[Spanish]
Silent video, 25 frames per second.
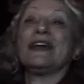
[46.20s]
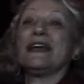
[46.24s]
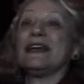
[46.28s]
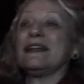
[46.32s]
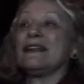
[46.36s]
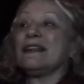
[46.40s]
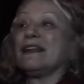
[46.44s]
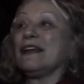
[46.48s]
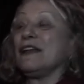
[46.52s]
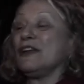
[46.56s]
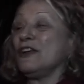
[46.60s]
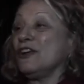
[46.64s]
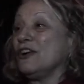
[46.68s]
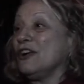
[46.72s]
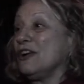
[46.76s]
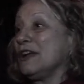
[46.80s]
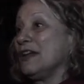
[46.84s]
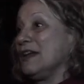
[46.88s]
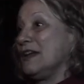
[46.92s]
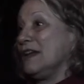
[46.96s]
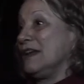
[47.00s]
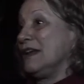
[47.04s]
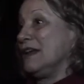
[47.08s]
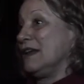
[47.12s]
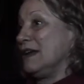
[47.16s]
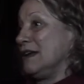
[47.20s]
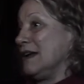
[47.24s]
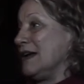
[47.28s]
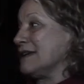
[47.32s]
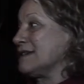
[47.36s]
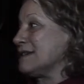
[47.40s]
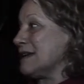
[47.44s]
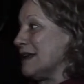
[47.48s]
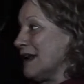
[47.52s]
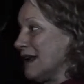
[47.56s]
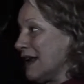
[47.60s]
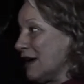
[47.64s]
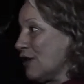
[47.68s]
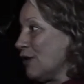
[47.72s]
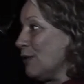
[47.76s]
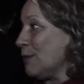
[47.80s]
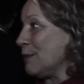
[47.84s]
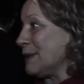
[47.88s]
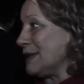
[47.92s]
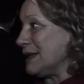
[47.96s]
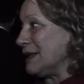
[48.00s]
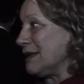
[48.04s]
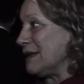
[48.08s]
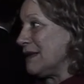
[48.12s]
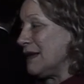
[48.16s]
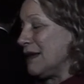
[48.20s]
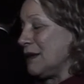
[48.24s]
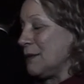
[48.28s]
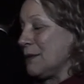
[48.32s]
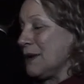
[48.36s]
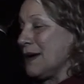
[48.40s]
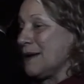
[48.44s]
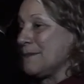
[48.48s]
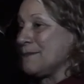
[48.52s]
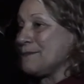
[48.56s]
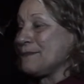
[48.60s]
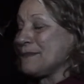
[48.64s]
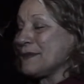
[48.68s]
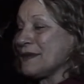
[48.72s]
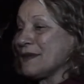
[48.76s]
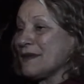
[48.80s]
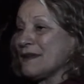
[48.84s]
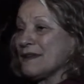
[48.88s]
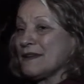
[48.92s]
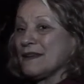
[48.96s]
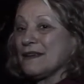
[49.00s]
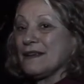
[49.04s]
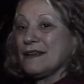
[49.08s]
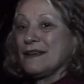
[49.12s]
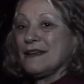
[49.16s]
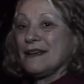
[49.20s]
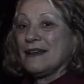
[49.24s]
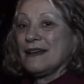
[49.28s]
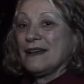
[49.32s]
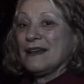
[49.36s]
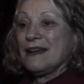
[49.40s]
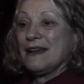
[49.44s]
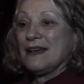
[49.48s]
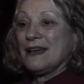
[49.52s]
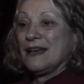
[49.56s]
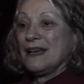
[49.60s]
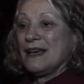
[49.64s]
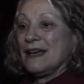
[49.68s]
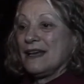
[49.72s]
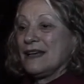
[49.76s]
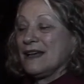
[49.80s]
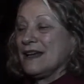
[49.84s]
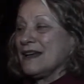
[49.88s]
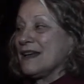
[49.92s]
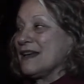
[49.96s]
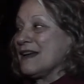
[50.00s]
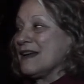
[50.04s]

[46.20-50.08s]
exterior y hacerla competitiva. Eso es un